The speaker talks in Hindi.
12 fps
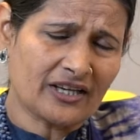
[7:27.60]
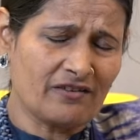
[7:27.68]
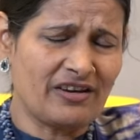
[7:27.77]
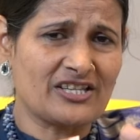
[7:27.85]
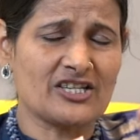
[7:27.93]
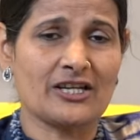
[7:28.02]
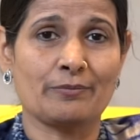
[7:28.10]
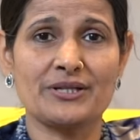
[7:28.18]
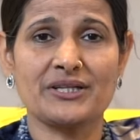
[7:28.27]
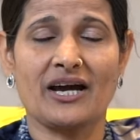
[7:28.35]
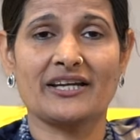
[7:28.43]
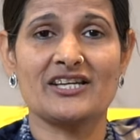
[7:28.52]
कि
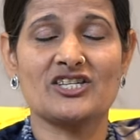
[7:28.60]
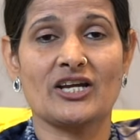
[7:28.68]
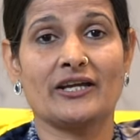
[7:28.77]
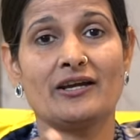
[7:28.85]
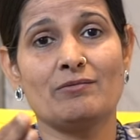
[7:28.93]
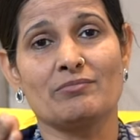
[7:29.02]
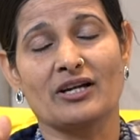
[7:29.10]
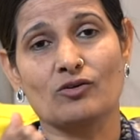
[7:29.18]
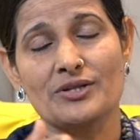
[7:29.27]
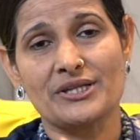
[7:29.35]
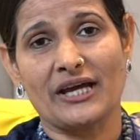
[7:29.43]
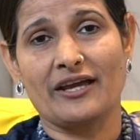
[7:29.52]
वेजिटेबल्स खानी चाहिए
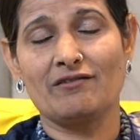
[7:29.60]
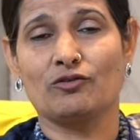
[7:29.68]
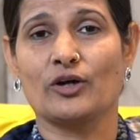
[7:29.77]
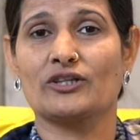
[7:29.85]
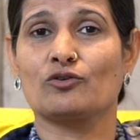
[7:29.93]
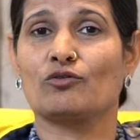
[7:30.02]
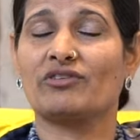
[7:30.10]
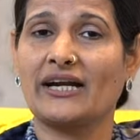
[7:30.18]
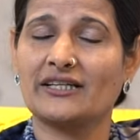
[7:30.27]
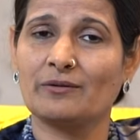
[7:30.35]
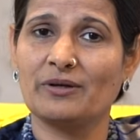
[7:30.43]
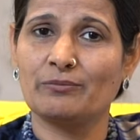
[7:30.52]
बिल्कुल सही वही ध्रुव
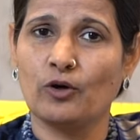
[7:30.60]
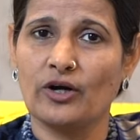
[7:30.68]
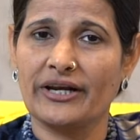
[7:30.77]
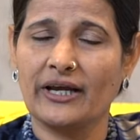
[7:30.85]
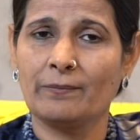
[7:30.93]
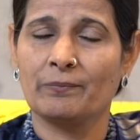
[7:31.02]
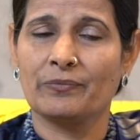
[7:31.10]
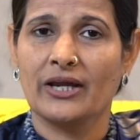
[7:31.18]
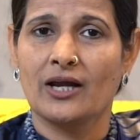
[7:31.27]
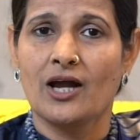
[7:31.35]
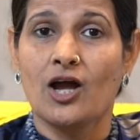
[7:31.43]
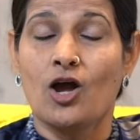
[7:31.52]
राठी भी बोल रहे हैं
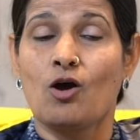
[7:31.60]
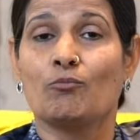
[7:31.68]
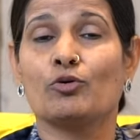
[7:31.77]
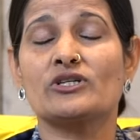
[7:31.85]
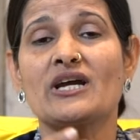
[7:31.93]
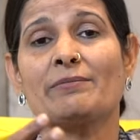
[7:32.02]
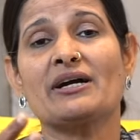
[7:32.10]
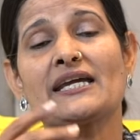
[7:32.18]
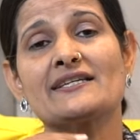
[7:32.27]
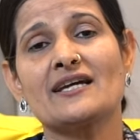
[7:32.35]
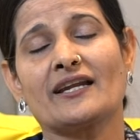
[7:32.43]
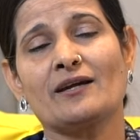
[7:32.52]
पूजा
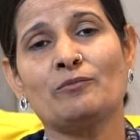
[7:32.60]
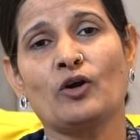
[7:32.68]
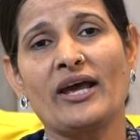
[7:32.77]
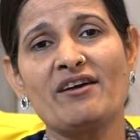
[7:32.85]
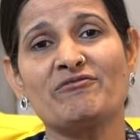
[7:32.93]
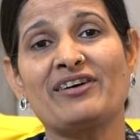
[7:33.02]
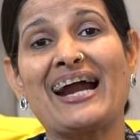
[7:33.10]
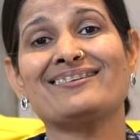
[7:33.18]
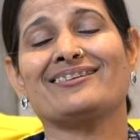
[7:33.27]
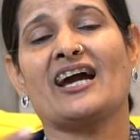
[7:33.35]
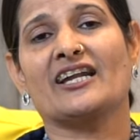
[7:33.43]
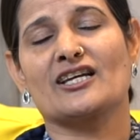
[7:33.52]
मखीजा ने बोला है
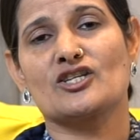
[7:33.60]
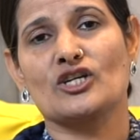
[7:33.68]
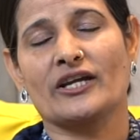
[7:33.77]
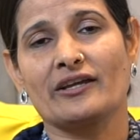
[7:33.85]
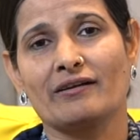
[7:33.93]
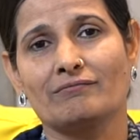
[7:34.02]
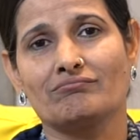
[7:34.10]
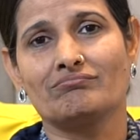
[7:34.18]
फैट्स खाने चाहिए